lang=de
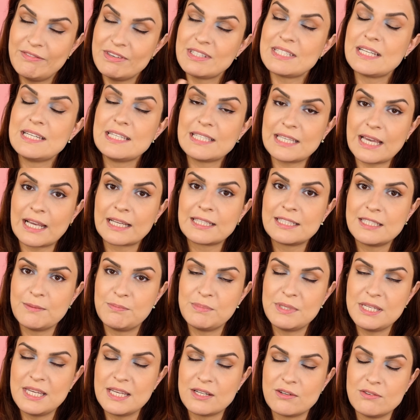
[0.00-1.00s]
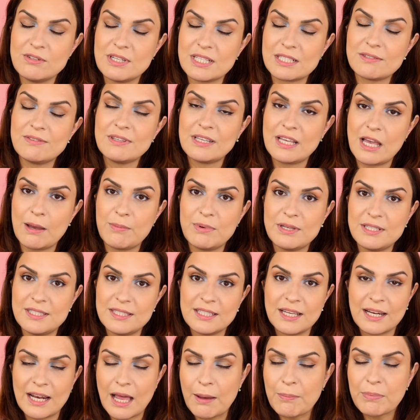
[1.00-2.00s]
wird dann nicht akzeptiert und deswegen habe ich
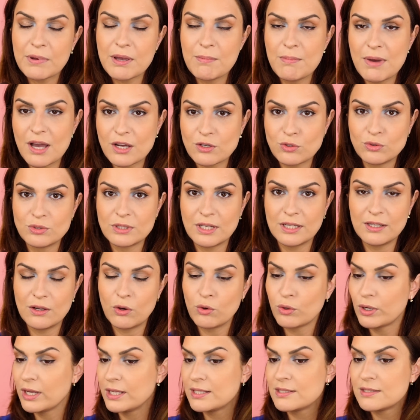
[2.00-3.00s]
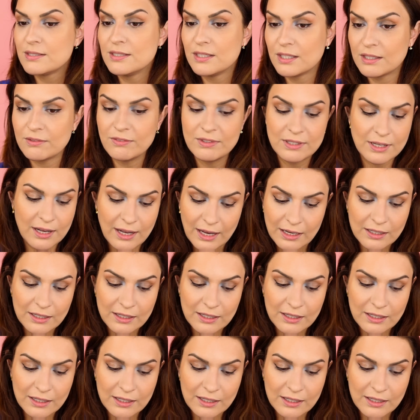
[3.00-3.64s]
sie dann abgemacht und dann auch jetzt nicht wieder